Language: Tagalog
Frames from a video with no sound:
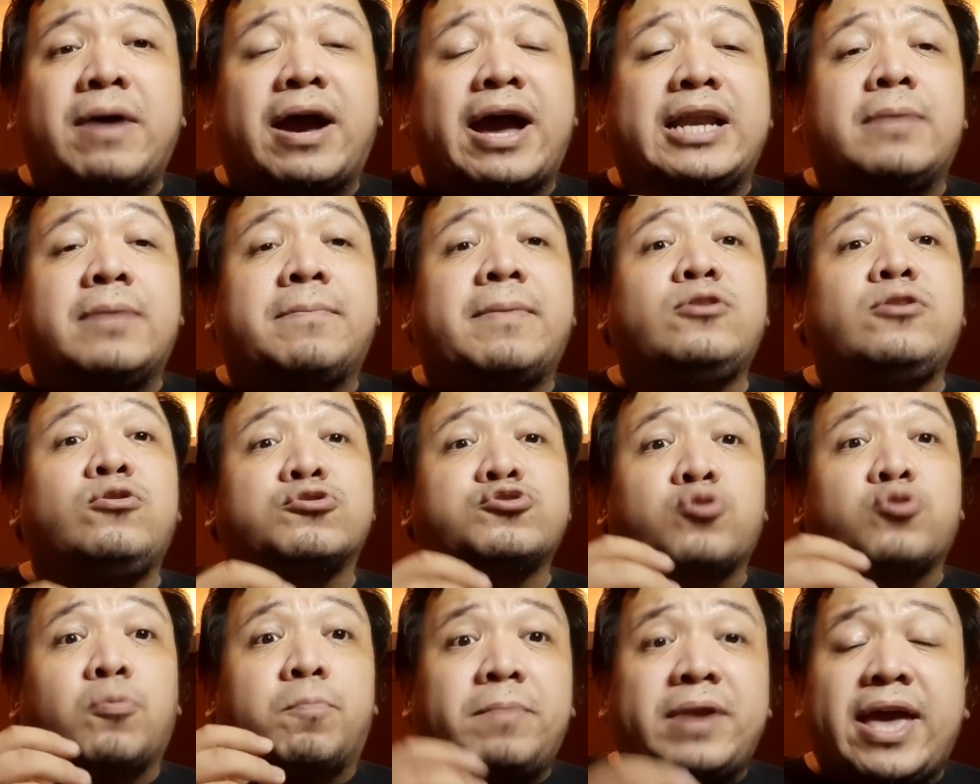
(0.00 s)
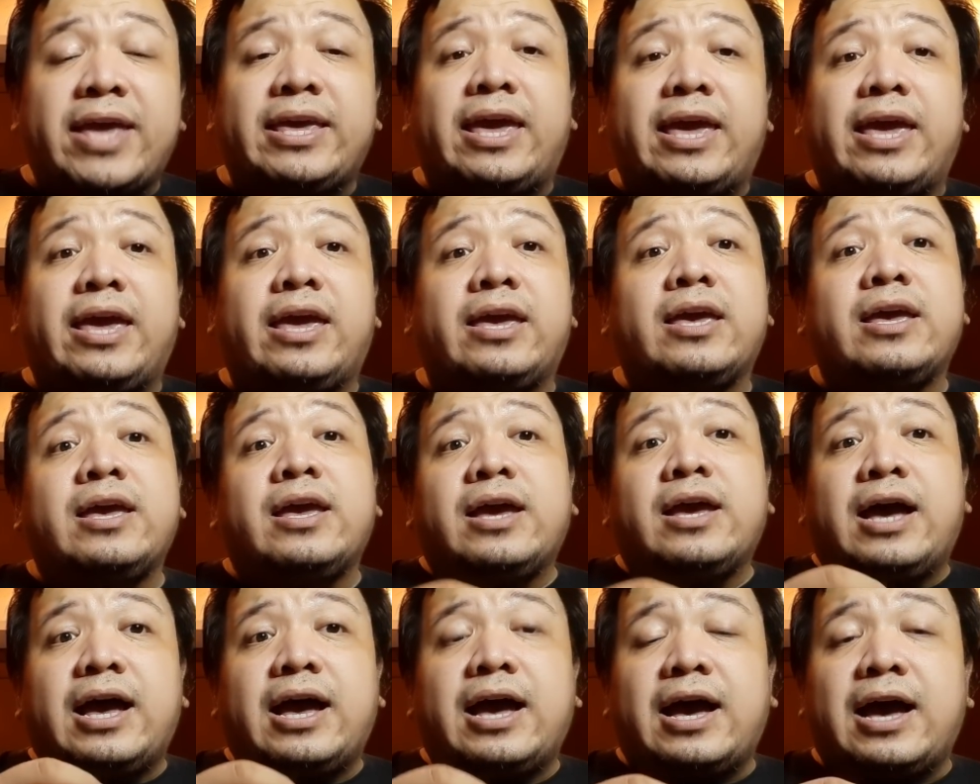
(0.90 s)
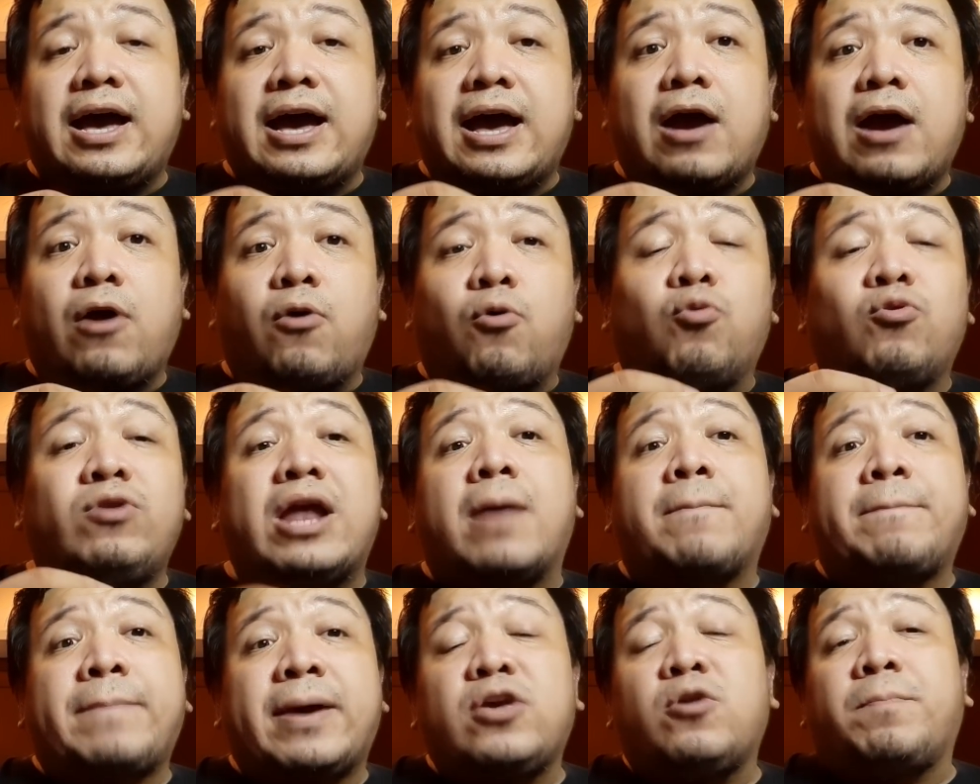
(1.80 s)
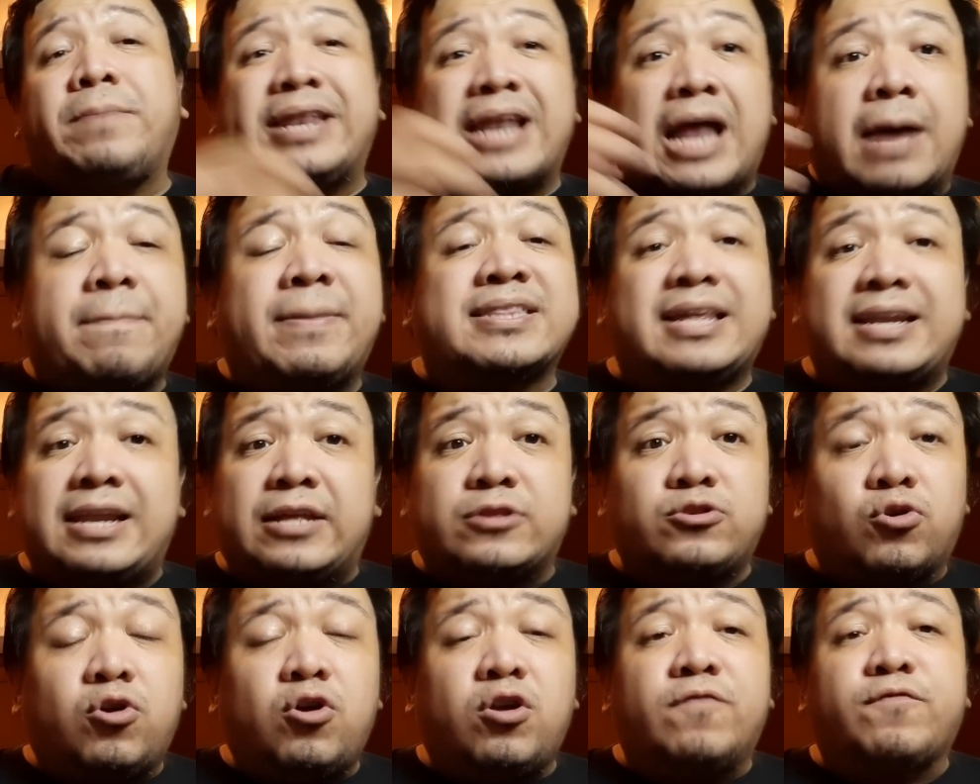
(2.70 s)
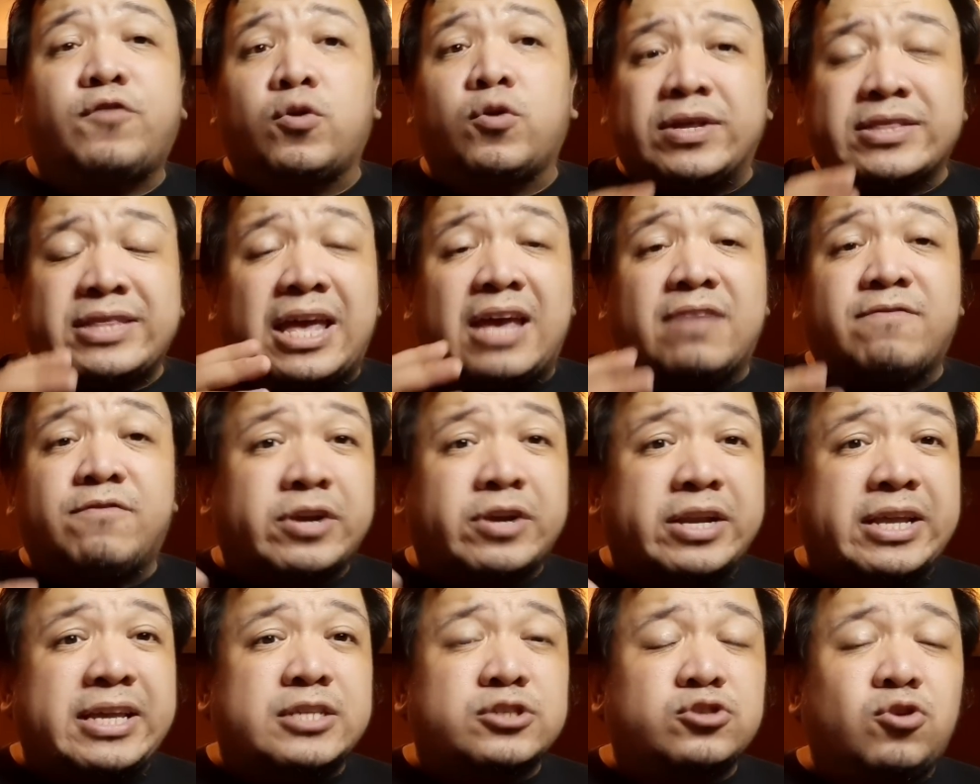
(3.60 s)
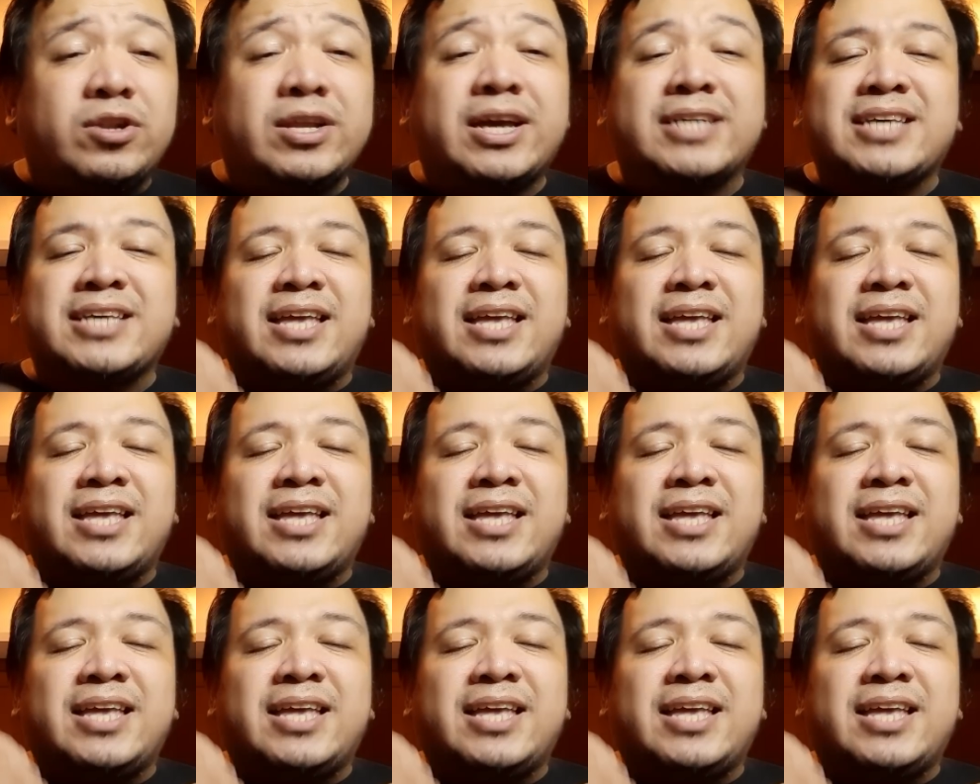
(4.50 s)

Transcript: Baka naman yung supply, eh, uh, kulang pa yung pinapadala doon for whatever reason.